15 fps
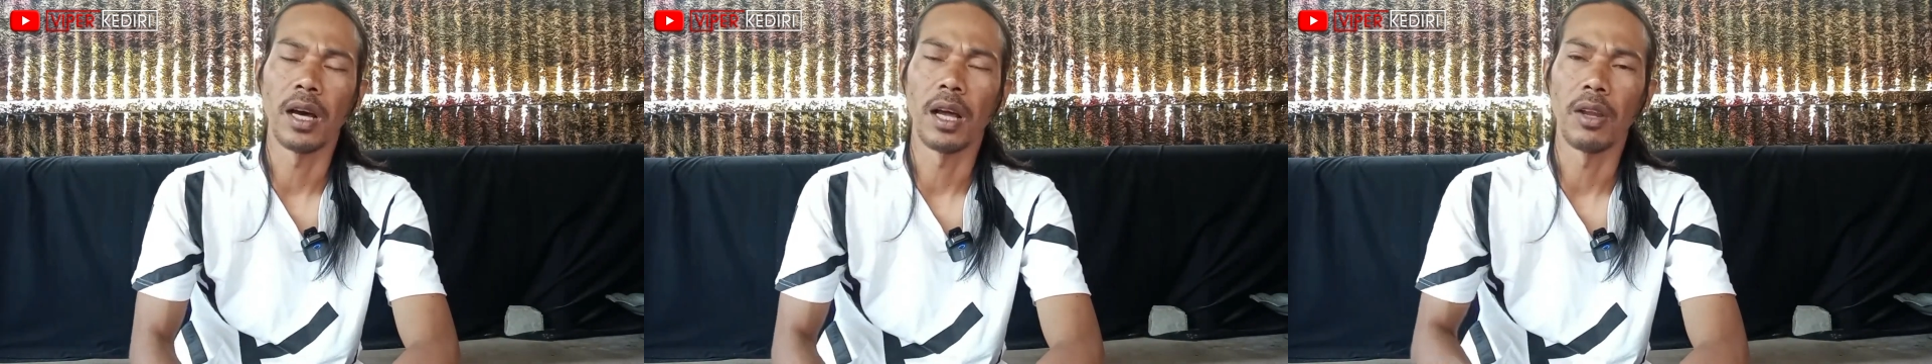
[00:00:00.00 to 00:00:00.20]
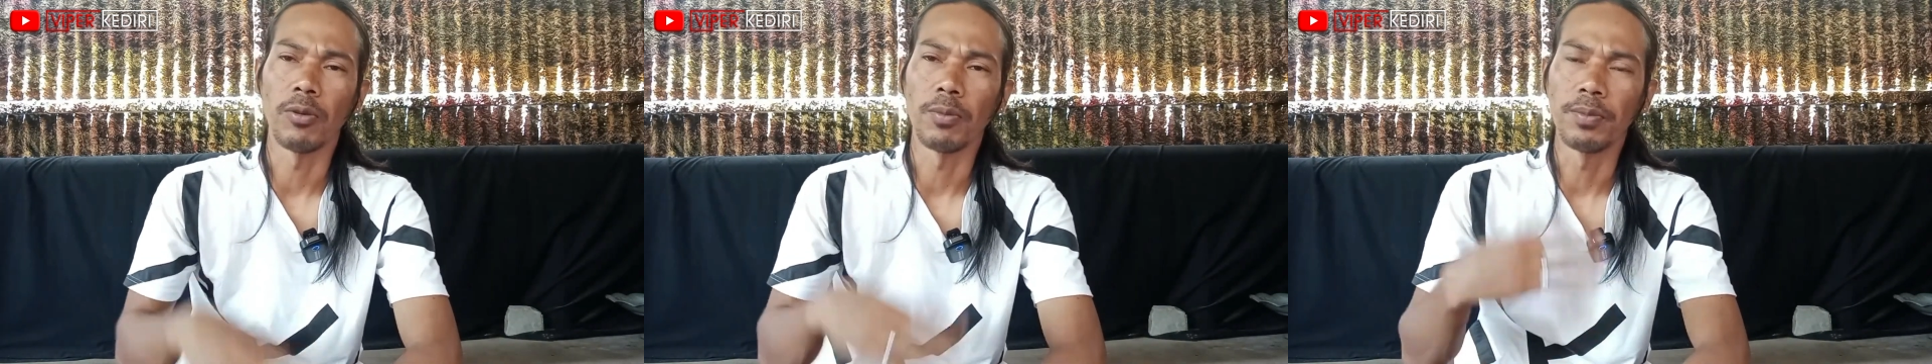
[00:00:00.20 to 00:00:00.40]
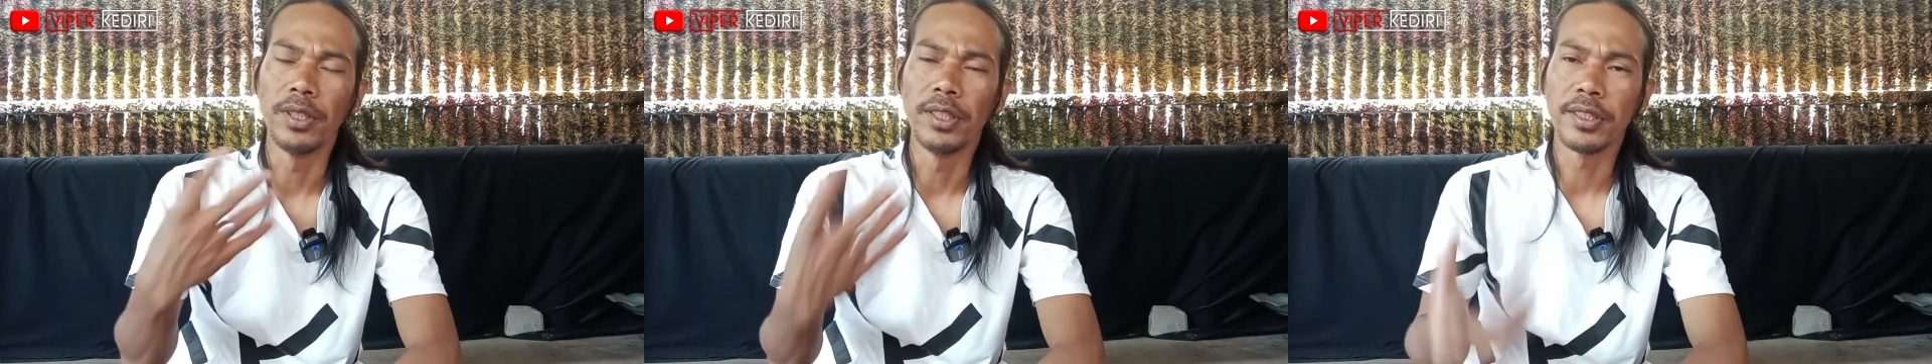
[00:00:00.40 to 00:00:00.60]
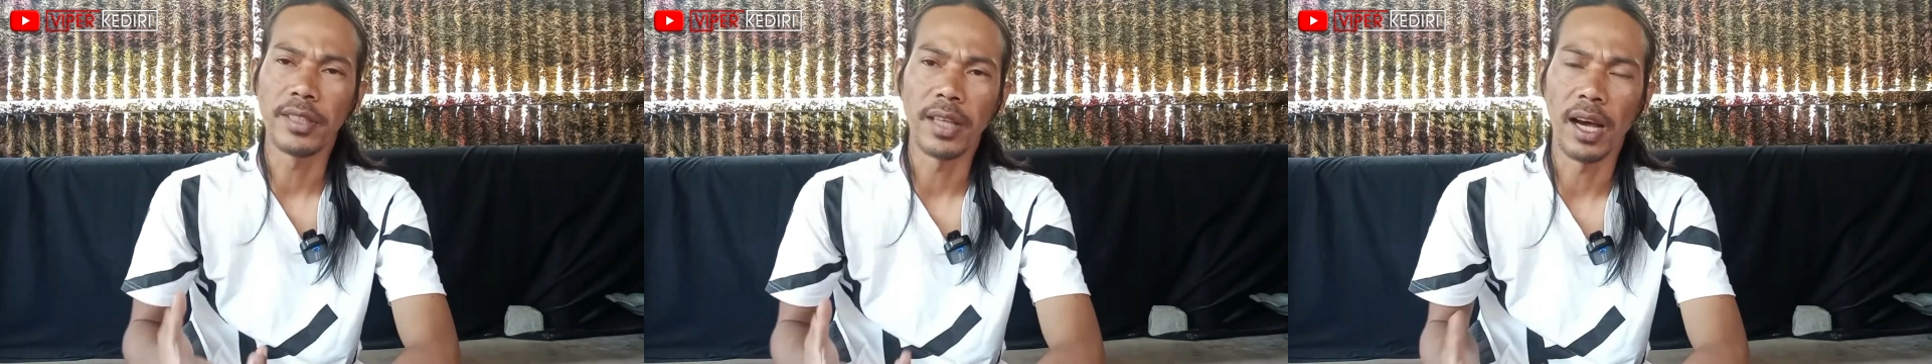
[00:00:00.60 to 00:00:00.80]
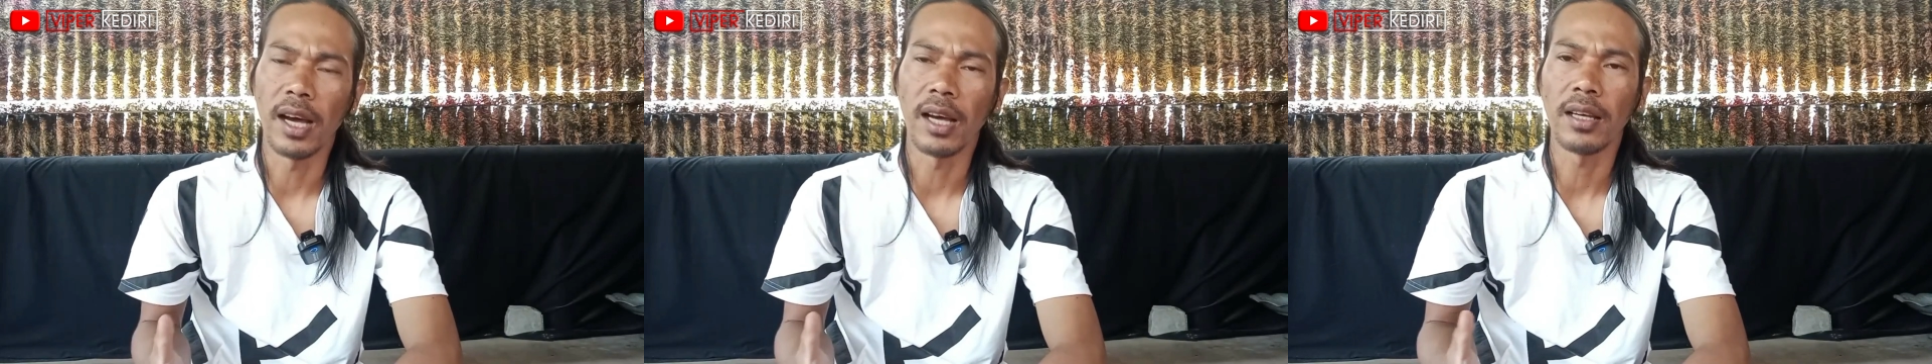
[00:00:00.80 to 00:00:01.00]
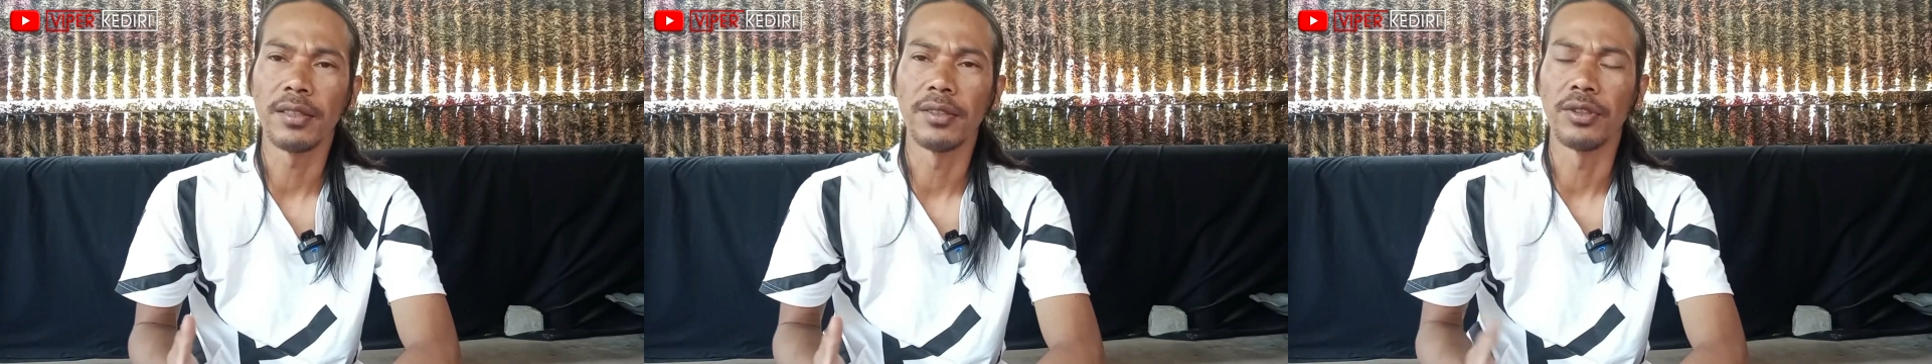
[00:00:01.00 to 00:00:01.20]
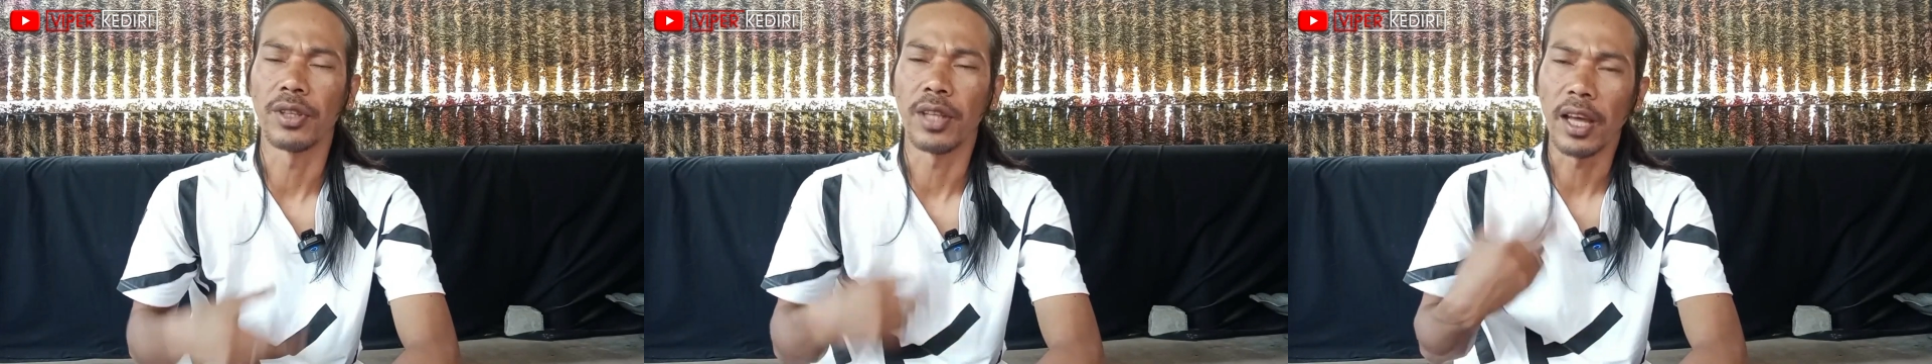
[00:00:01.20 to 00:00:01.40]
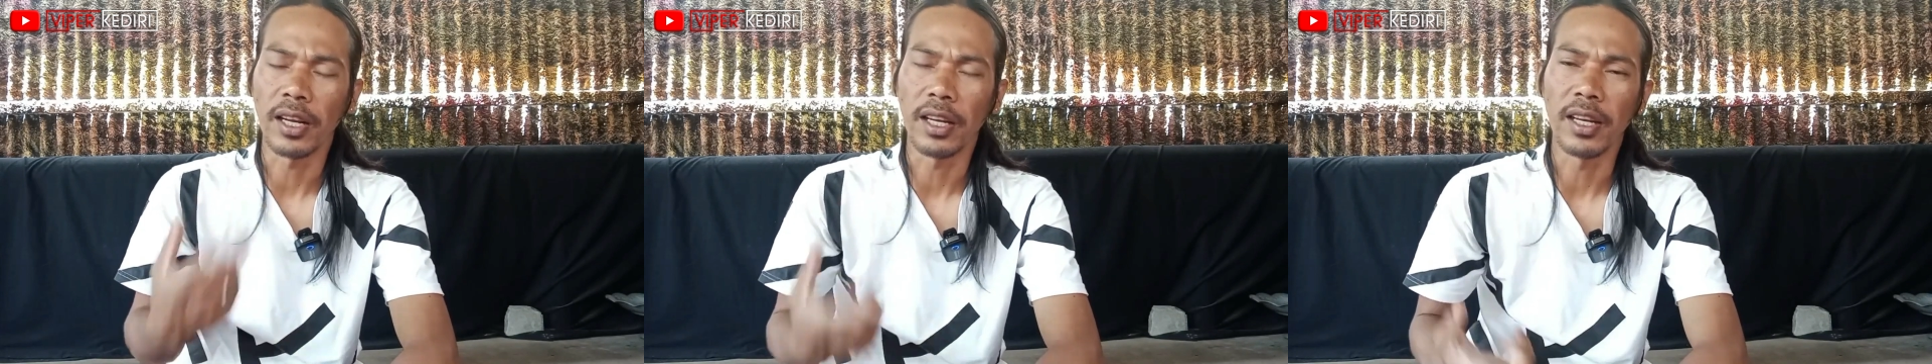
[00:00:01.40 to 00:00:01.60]
kalau bisa
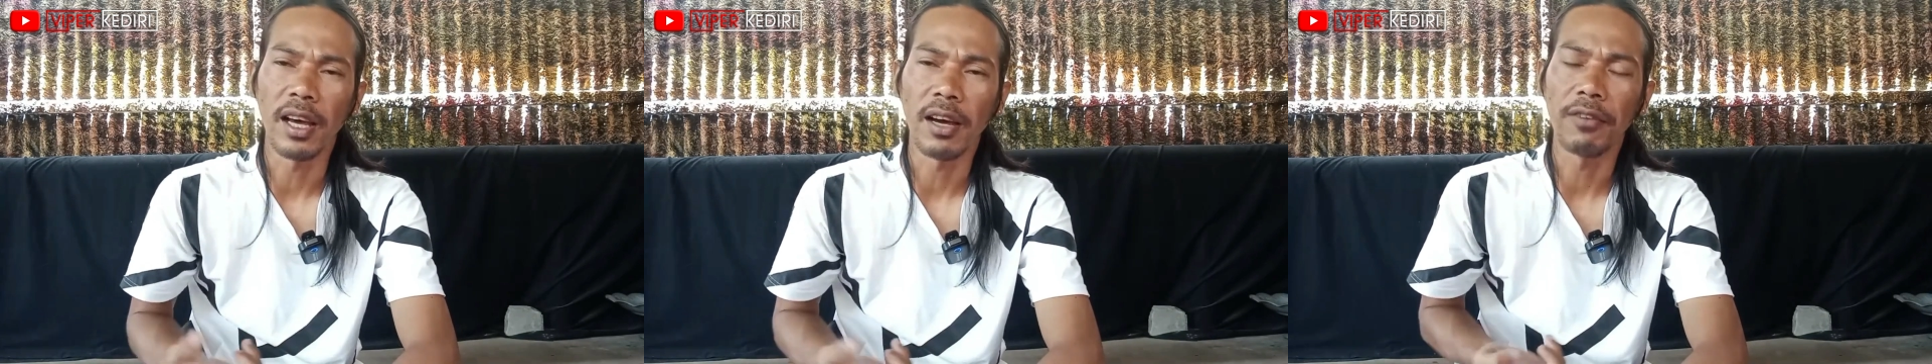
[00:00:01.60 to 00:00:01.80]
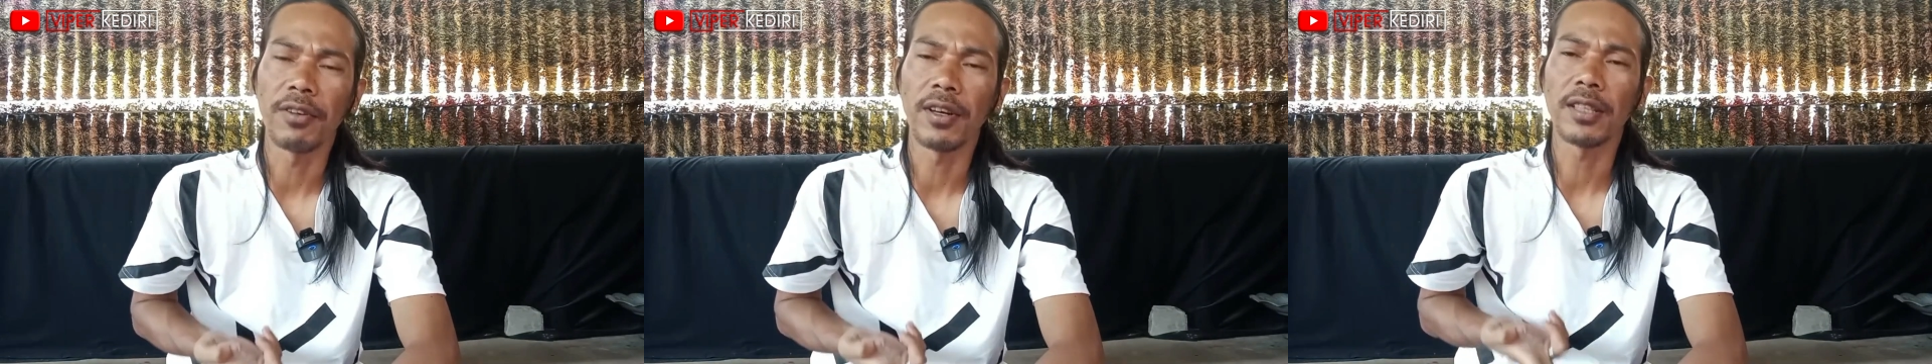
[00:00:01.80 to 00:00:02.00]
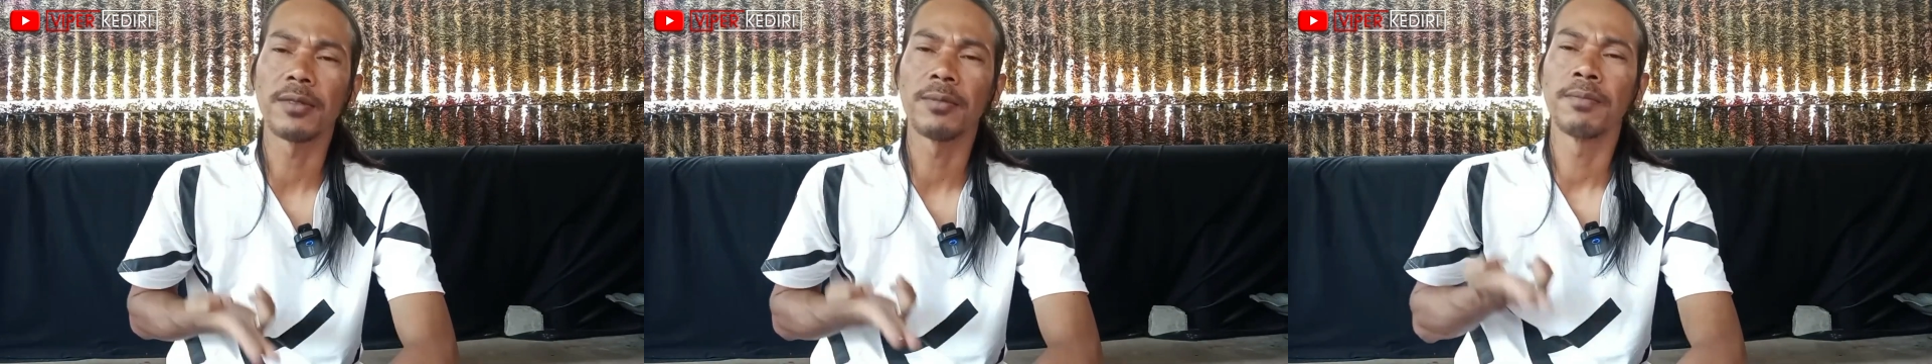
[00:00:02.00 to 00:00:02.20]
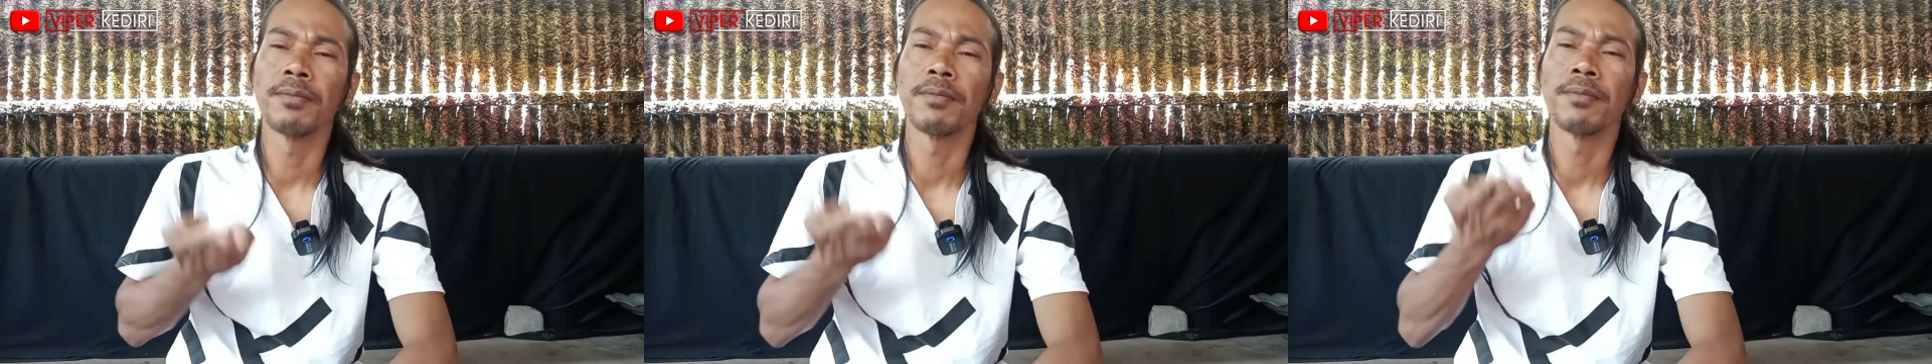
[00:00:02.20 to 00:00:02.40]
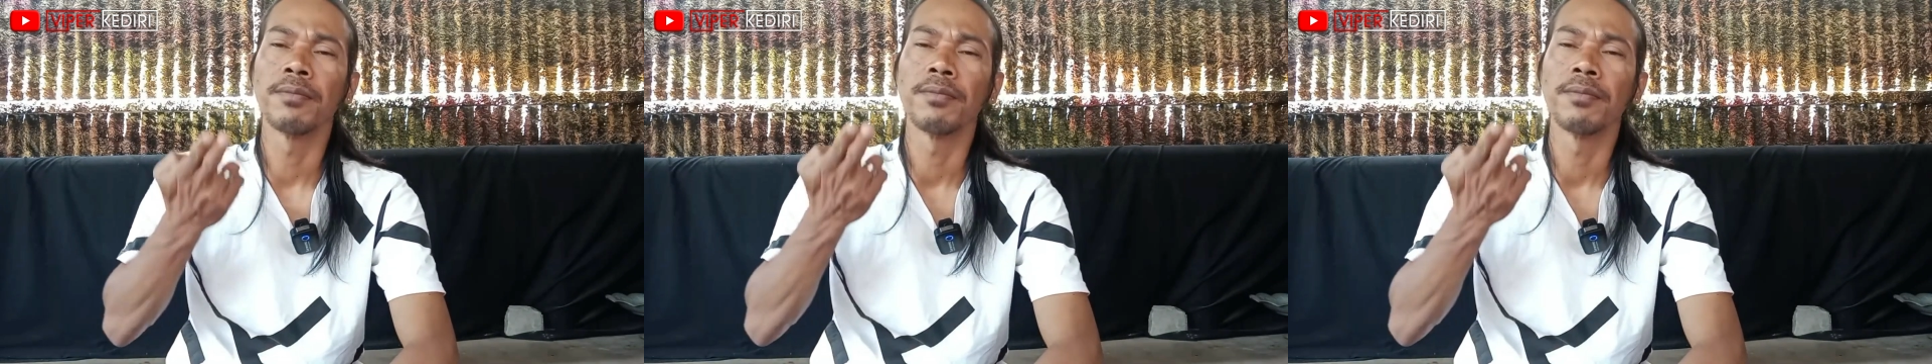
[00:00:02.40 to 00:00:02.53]
ya tarik nafas